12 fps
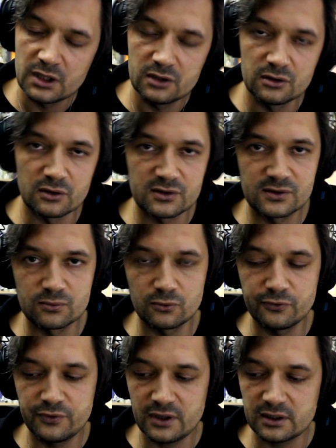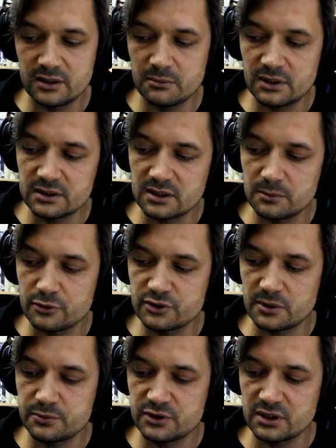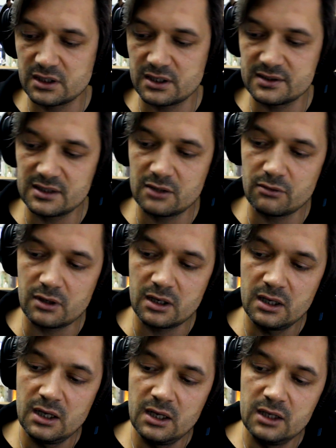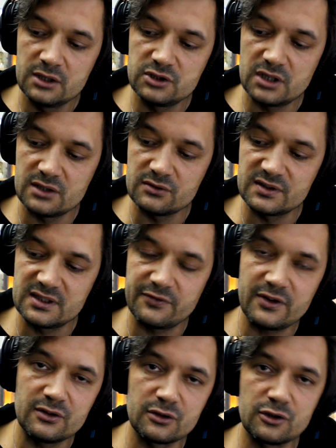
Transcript: do słów, jakie Matka Boża przekazała księdzu Stefano